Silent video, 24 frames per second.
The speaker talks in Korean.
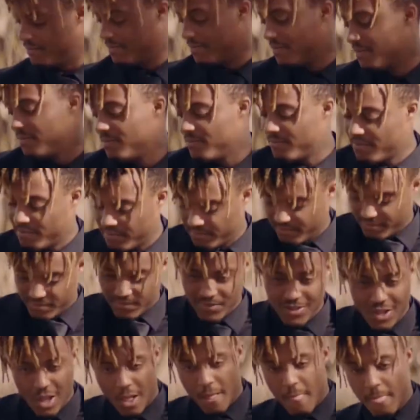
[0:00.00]

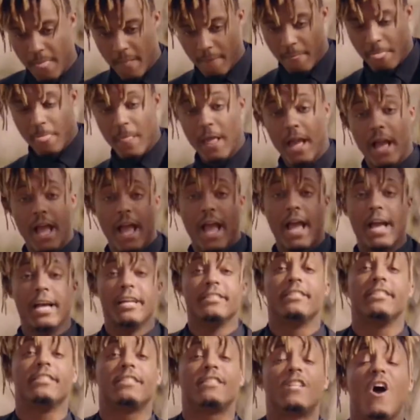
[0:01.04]
주스월드는 곧바로
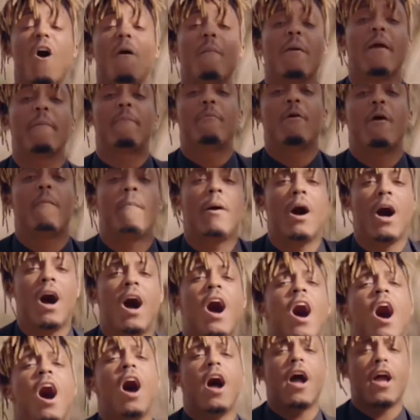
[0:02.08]
인근 병원으로
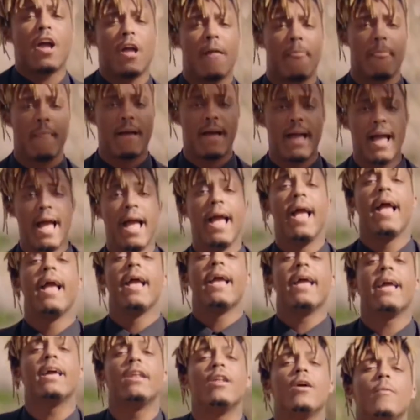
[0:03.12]
이송됐지만 곧
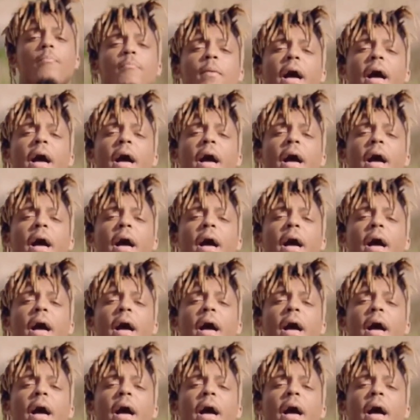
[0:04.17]
사망했습니다.